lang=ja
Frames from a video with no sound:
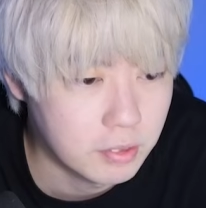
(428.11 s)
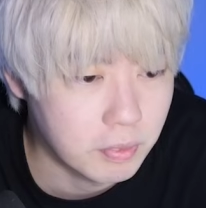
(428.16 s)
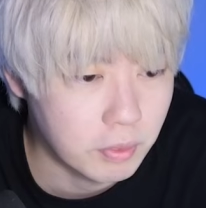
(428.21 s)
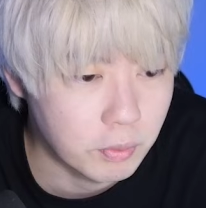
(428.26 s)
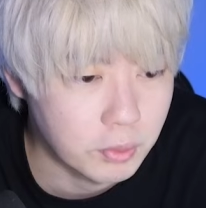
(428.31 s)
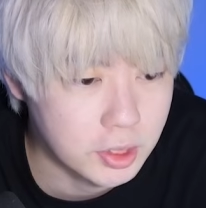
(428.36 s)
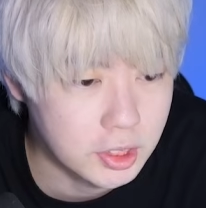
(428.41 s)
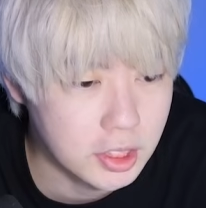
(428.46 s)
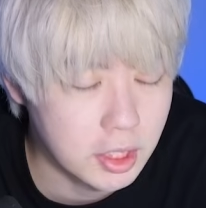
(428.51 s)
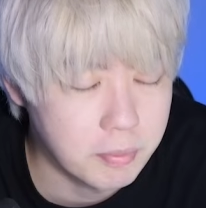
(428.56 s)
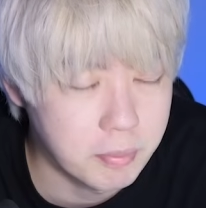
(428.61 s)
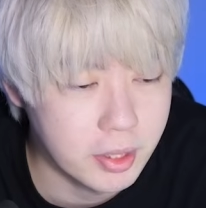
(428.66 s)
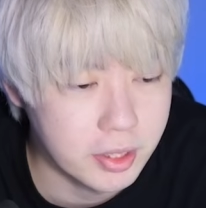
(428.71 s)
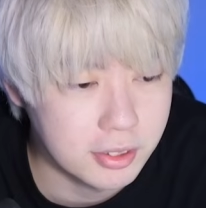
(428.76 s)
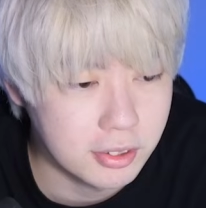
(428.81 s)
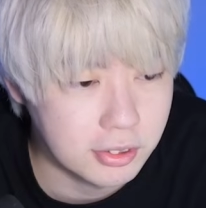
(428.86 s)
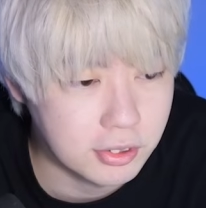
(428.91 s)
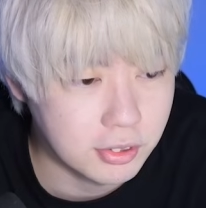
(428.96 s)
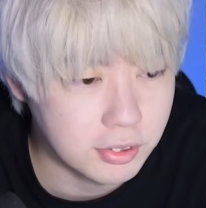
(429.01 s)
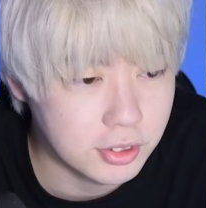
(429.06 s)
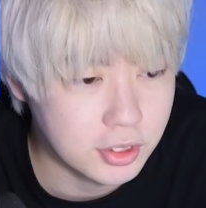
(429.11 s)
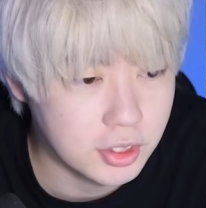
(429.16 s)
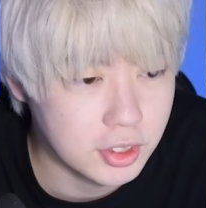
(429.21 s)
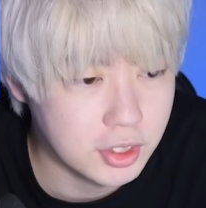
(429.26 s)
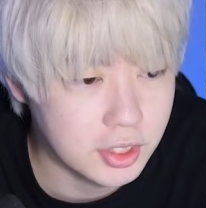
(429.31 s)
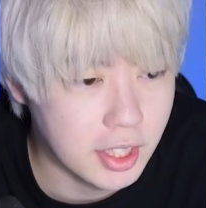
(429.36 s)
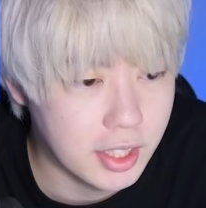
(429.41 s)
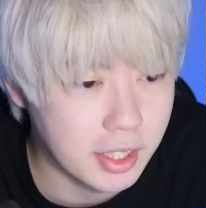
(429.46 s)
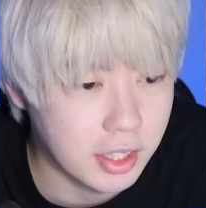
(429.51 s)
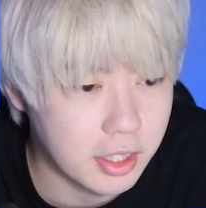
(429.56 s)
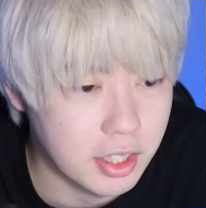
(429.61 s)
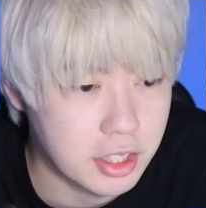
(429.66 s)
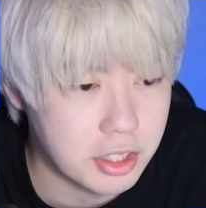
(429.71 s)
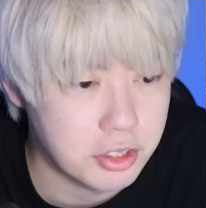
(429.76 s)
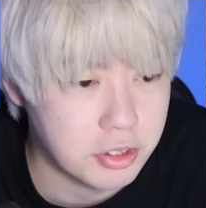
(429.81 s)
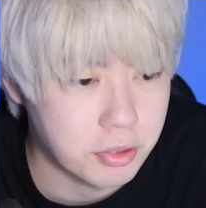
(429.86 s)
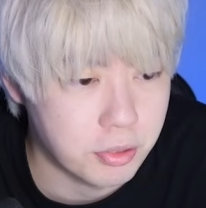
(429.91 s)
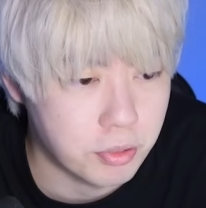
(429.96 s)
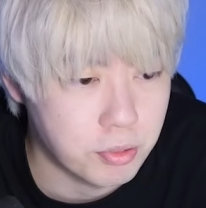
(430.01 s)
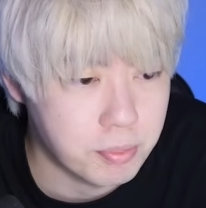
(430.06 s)
でまあこちらもレッドソックス時代がね
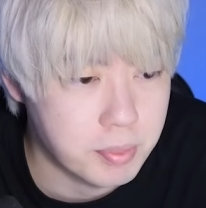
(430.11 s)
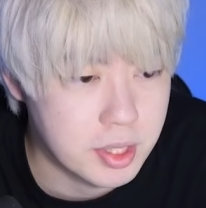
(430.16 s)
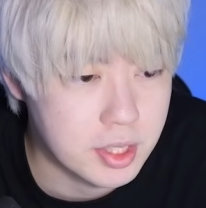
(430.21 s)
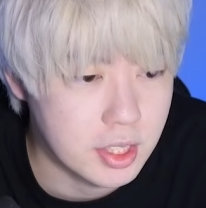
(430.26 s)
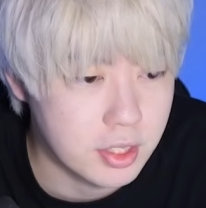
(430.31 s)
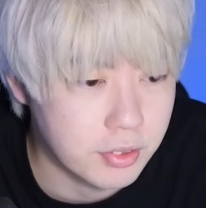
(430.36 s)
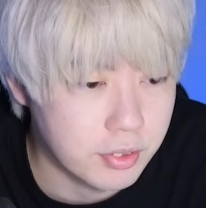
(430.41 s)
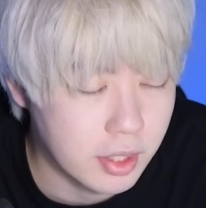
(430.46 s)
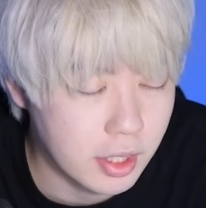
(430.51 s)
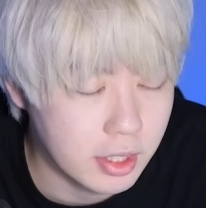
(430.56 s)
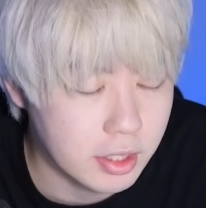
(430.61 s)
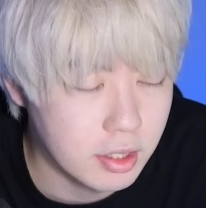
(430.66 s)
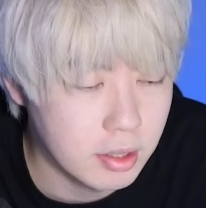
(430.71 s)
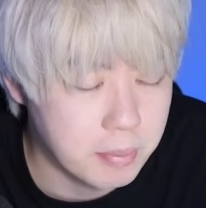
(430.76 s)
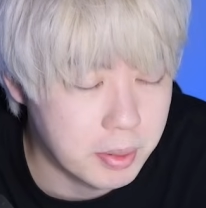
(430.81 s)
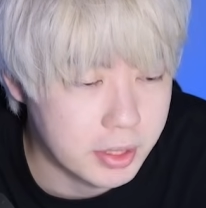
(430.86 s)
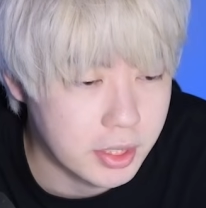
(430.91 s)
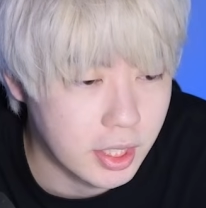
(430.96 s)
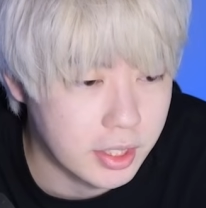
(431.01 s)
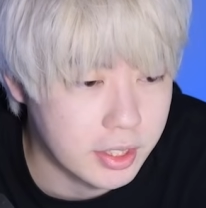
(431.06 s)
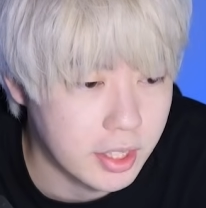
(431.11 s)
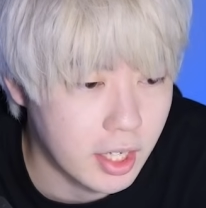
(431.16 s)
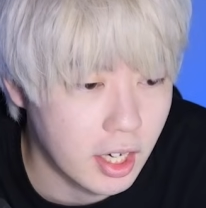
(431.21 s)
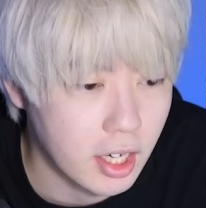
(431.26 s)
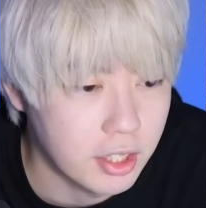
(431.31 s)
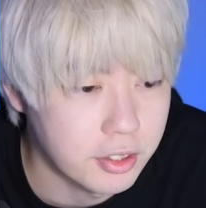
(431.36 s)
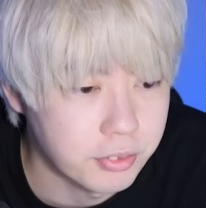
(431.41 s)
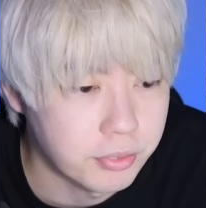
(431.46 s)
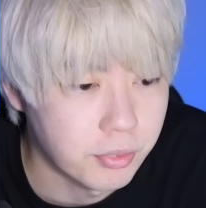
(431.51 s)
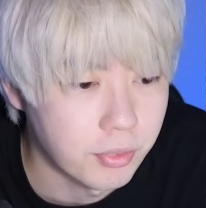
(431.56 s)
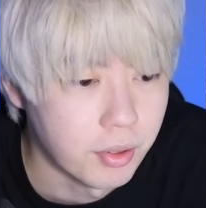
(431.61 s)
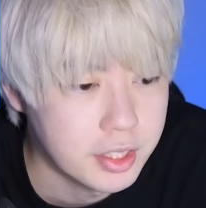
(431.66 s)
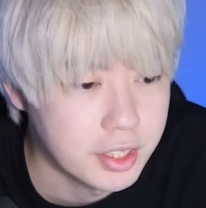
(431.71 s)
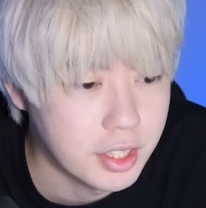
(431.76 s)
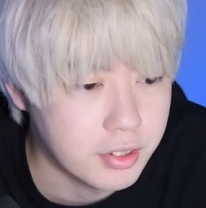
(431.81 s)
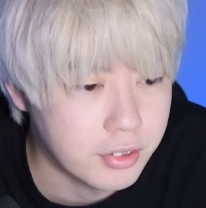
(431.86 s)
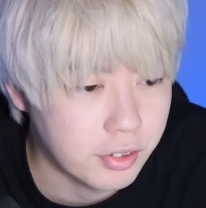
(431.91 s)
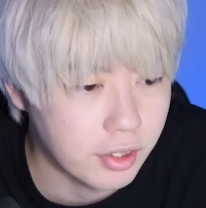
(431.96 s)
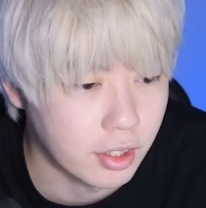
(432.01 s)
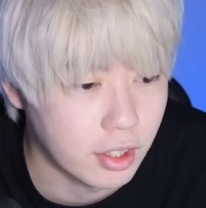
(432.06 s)
一応こうメジャーの中ではまあキャリアハイと言
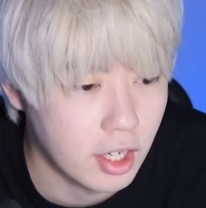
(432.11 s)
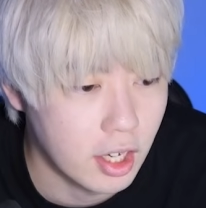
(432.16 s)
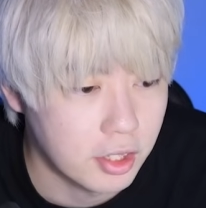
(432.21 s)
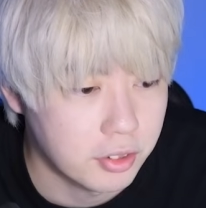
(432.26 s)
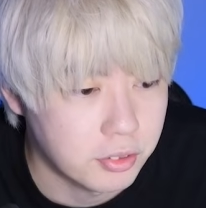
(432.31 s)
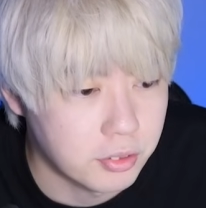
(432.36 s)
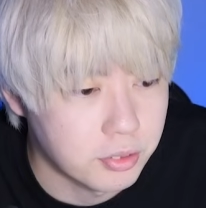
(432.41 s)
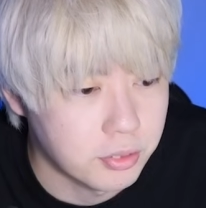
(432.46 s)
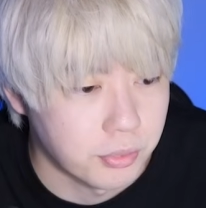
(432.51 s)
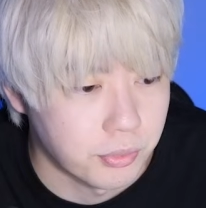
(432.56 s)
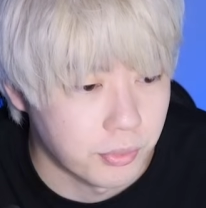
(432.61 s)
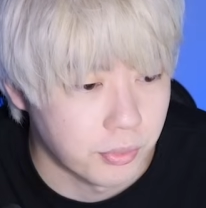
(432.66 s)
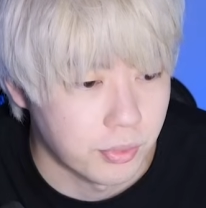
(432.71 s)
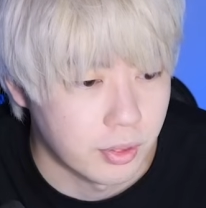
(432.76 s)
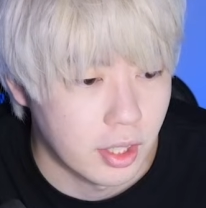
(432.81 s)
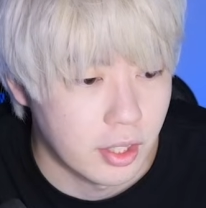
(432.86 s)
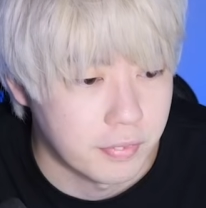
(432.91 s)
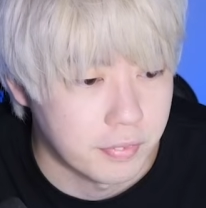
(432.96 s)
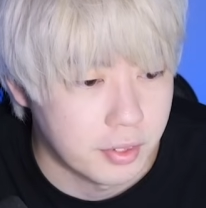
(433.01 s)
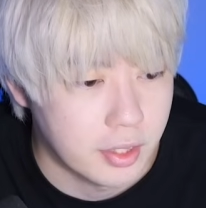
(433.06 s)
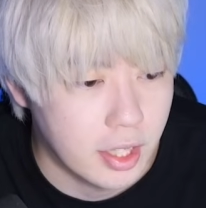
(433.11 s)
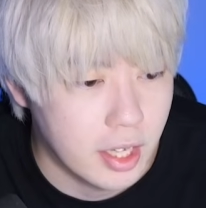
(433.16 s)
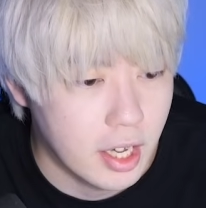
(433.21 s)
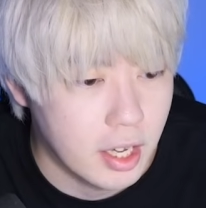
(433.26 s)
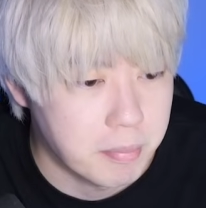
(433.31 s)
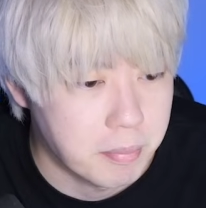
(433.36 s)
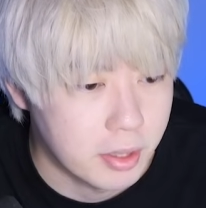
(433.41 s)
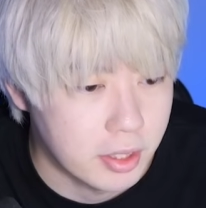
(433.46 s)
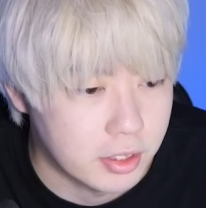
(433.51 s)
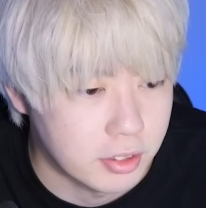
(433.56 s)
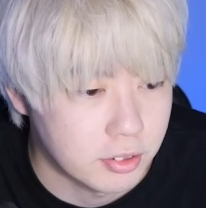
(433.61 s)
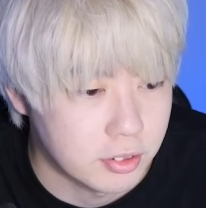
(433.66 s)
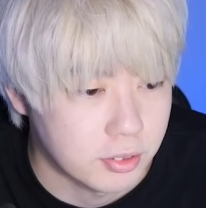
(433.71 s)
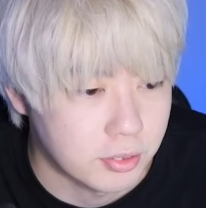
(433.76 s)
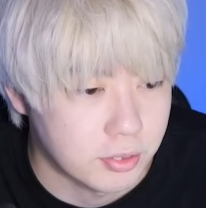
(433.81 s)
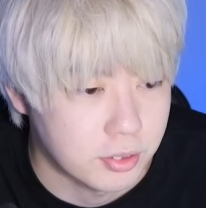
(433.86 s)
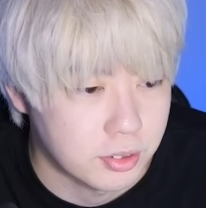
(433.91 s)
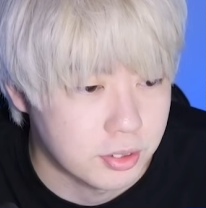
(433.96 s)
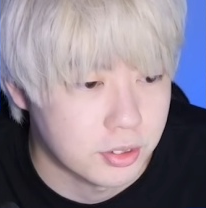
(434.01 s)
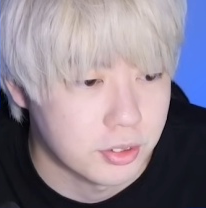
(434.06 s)
えるかなというところなんで、まあ、
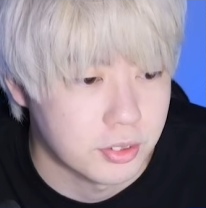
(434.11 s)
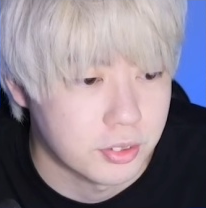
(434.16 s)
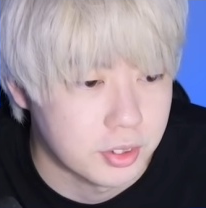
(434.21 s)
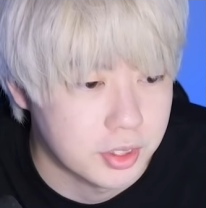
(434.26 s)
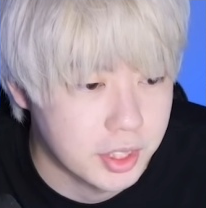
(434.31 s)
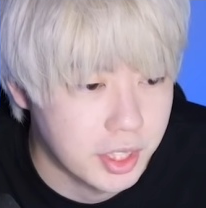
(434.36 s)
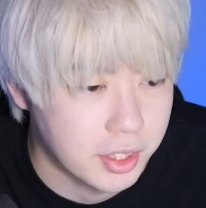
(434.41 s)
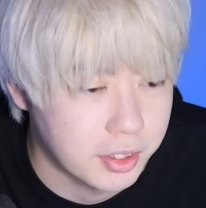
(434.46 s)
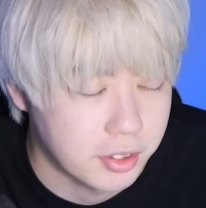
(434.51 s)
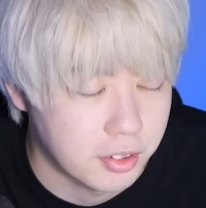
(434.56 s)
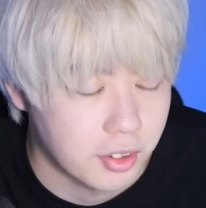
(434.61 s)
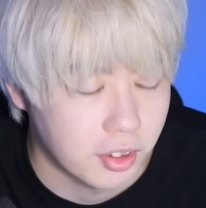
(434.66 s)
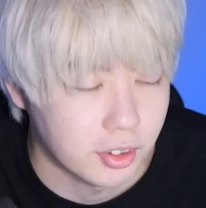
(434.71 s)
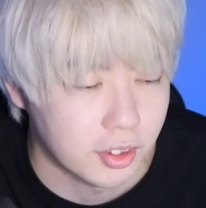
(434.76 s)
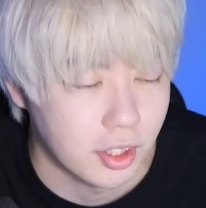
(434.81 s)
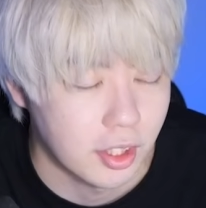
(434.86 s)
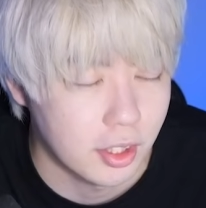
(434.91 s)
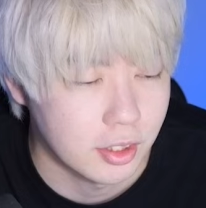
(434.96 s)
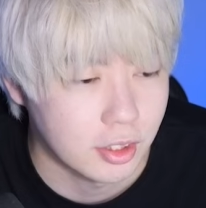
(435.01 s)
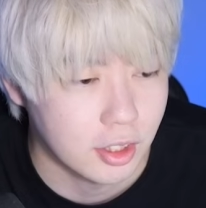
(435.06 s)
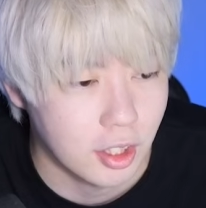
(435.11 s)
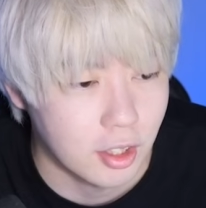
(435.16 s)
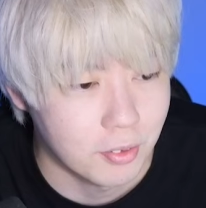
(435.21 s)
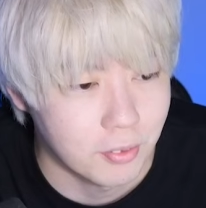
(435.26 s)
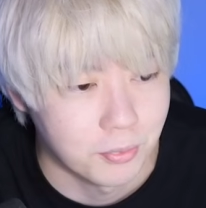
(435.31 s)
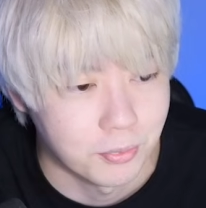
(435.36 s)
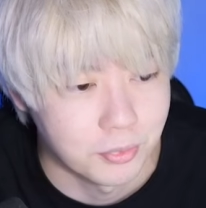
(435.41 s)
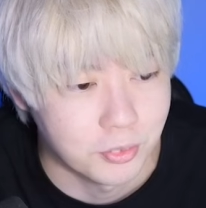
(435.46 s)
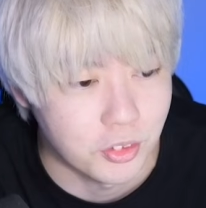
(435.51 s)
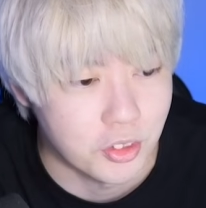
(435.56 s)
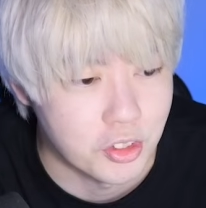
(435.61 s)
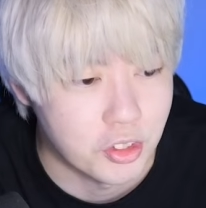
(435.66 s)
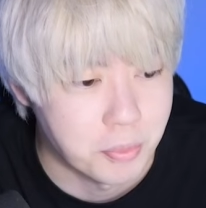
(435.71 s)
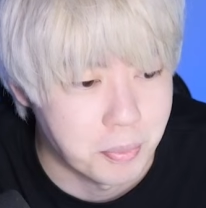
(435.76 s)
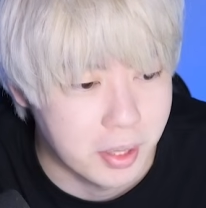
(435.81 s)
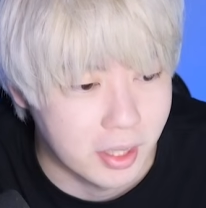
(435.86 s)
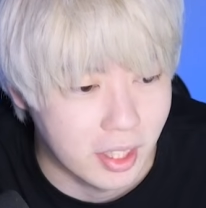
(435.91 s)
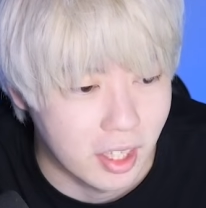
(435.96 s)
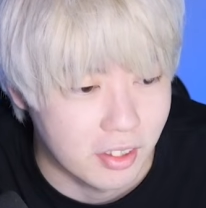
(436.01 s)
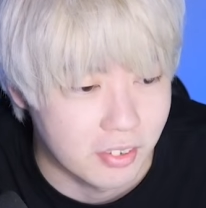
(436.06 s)
レッドソックス純正やってる方なんかは本当に
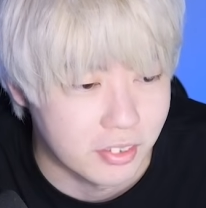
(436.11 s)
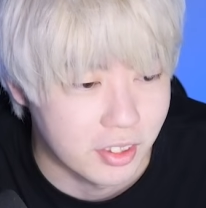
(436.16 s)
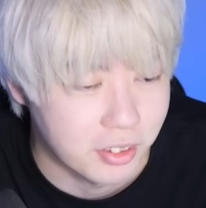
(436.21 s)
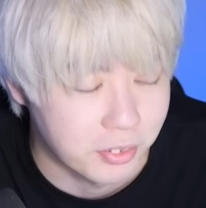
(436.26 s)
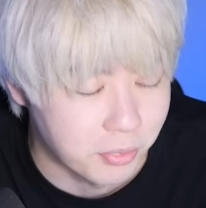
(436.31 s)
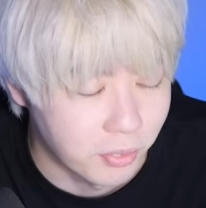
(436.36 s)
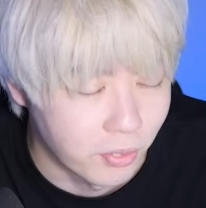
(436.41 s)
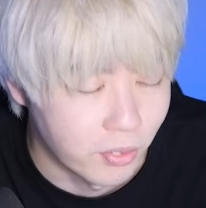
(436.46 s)
夢があるなと